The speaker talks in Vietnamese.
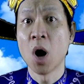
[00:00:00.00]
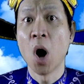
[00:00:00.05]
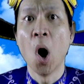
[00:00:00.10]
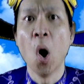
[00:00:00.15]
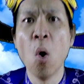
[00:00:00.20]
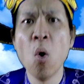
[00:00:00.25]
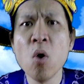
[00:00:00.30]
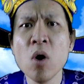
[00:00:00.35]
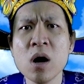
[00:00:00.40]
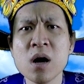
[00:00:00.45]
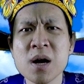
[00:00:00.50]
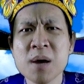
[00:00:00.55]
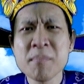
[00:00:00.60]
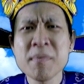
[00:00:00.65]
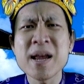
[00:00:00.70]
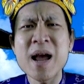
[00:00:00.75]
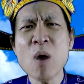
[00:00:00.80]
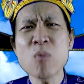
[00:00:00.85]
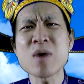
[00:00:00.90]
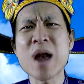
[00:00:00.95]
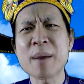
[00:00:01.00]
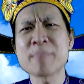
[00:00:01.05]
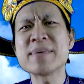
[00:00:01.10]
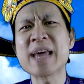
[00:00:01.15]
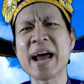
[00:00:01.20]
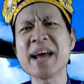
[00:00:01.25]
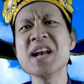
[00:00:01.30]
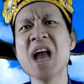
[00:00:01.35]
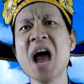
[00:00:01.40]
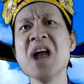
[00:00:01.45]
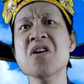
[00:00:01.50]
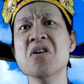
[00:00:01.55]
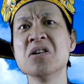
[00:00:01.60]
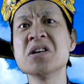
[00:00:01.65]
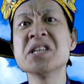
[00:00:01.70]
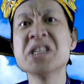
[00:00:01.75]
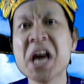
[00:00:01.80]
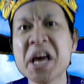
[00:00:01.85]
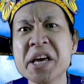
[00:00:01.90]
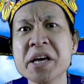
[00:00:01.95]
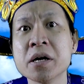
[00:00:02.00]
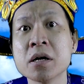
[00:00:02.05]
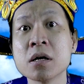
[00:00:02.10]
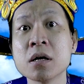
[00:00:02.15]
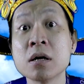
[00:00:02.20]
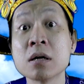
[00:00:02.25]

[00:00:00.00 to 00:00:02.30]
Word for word: Ủa, mấy ông làm vậy để được gì?